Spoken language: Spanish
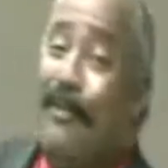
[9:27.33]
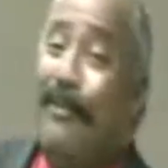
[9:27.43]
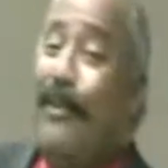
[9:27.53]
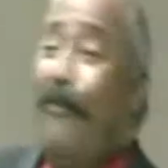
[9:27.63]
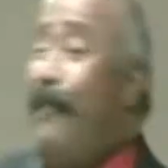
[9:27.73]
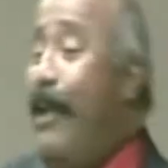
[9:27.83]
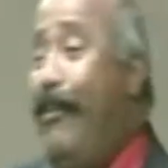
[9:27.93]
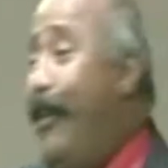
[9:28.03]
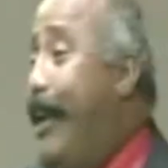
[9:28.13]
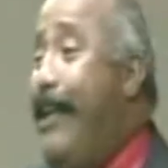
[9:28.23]
yo
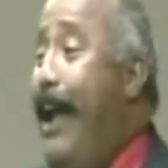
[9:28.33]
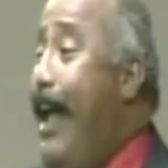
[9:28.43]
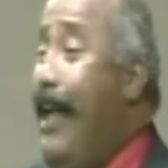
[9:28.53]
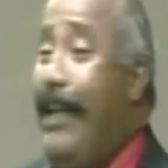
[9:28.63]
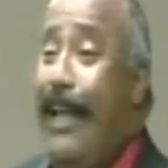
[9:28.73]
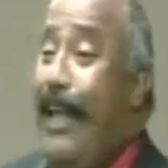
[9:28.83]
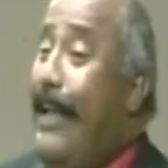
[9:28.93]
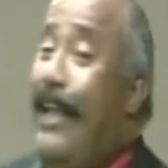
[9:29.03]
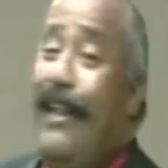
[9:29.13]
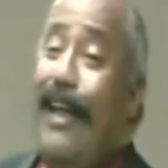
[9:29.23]
pienso que ya,
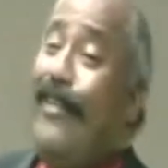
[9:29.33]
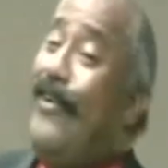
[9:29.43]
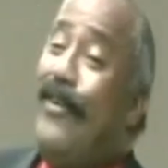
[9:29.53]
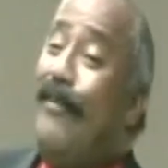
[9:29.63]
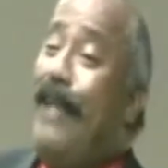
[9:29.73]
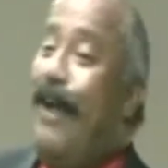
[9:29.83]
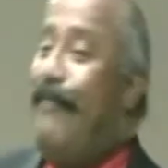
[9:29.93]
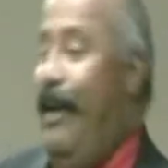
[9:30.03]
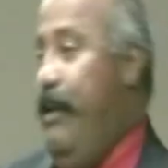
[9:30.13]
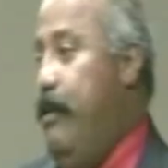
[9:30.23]
que ya Dios no me
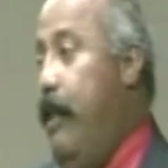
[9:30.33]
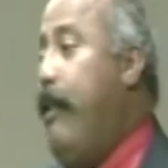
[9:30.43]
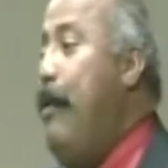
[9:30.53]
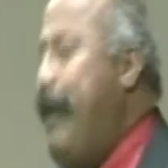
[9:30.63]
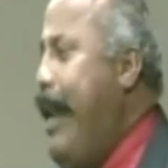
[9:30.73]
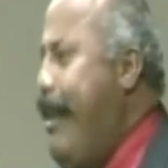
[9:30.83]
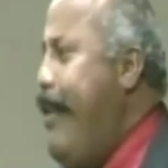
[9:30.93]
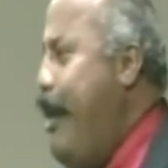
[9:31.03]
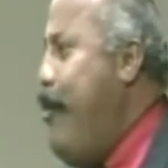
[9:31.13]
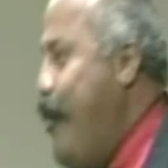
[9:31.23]
ama. ¿Sabe qué le
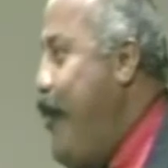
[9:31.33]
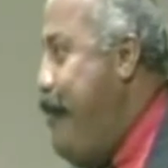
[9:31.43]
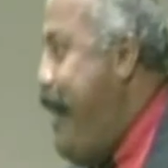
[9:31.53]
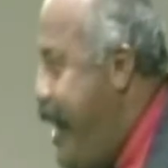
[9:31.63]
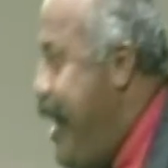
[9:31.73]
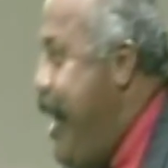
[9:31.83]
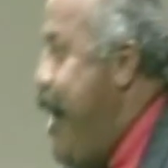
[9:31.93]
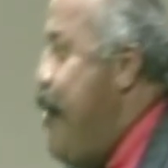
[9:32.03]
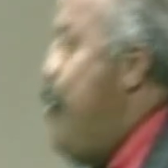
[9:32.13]
dije yo? Mira, no